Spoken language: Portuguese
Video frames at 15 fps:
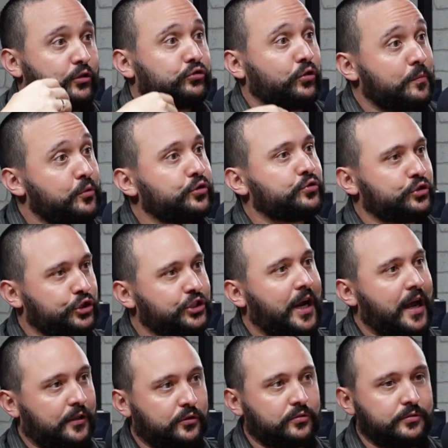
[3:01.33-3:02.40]
muito
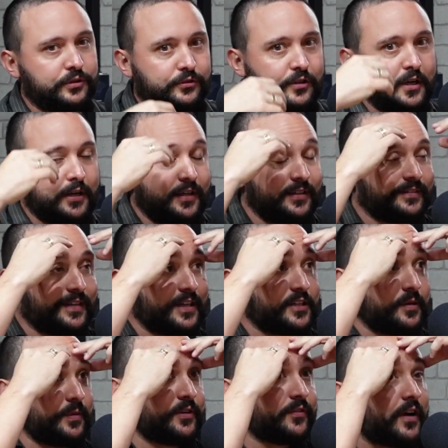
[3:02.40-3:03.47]
chato com isso.
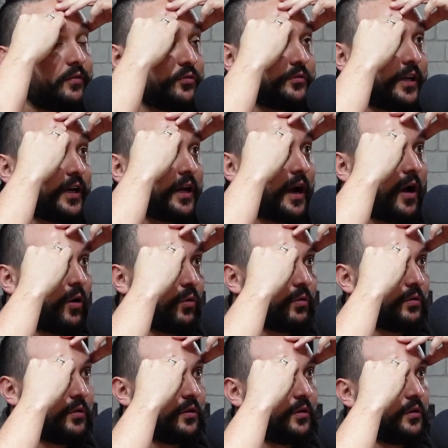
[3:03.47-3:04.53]
esteticamente ficava um degrau.
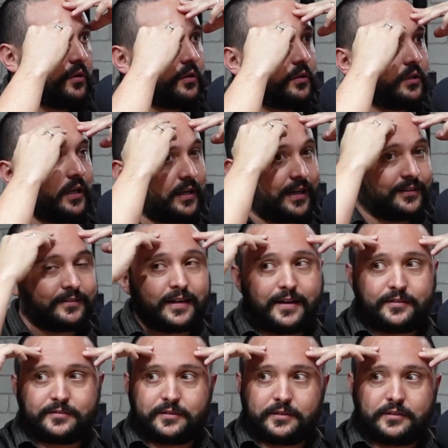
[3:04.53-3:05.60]
Na, na
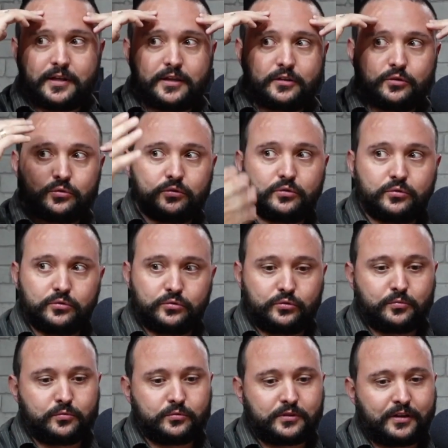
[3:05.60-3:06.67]
testa, né, do, do,
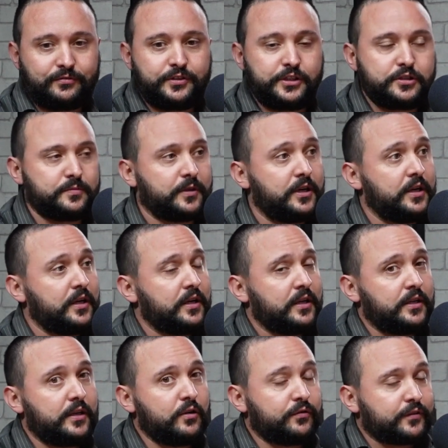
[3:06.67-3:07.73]
do, da vítima.
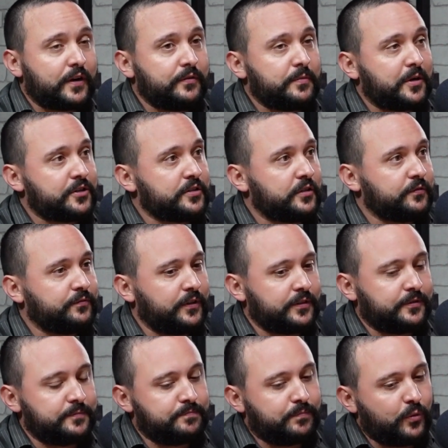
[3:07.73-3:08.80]
E eu ficava imaginando, falando
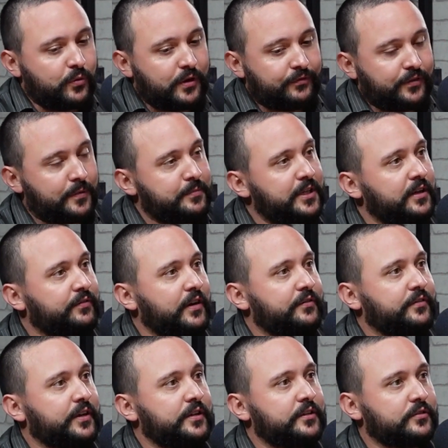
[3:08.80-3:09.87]
assim, pô, a família vai
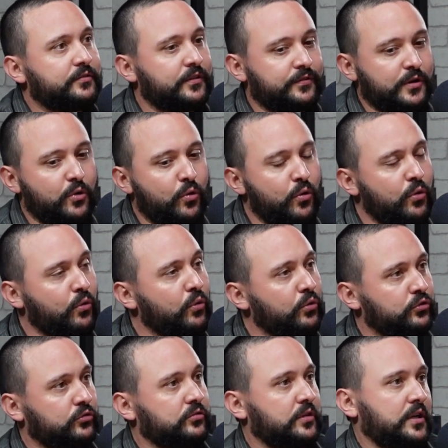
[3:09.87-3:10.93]
ver isso, vai ficar
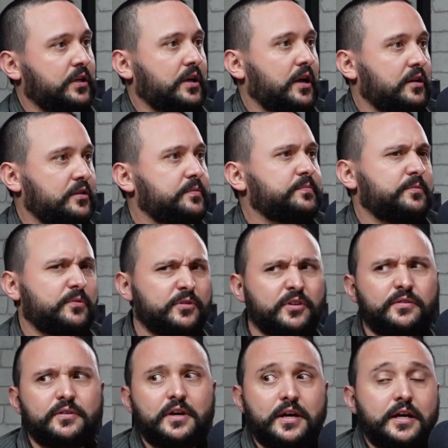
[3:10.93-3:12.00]
horroroso, né, cara? Tipo,
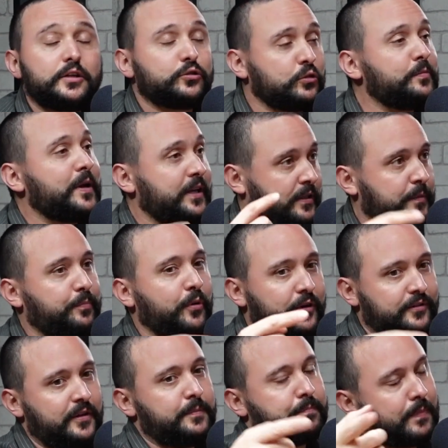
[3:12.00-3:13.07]
coisa... Tudo bem que depois
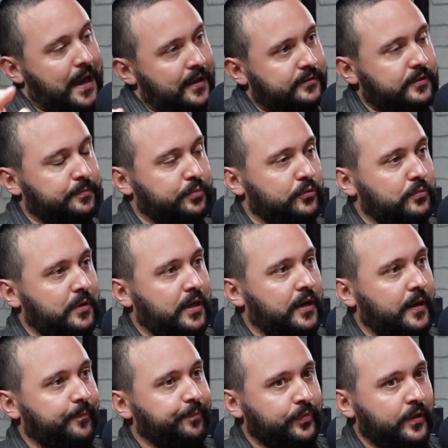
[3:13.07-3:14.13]
ele passa por
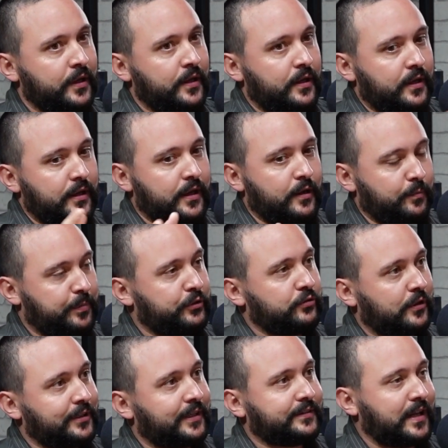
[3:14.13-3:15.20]
uma é, o pessoal
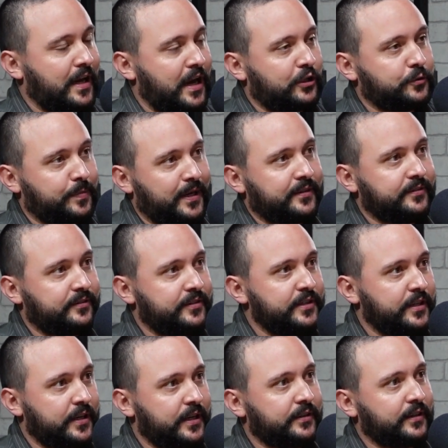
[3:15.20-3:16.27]
da Tanatopraxia,
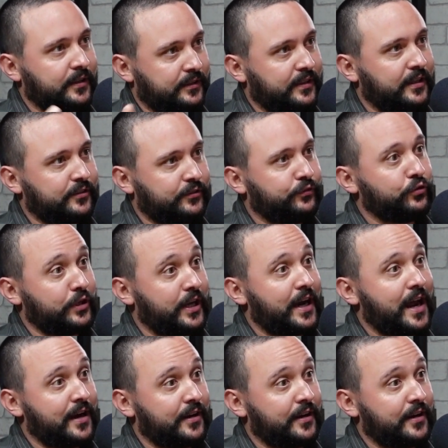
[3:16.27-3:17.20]
né? Da, uma... Das funerárias.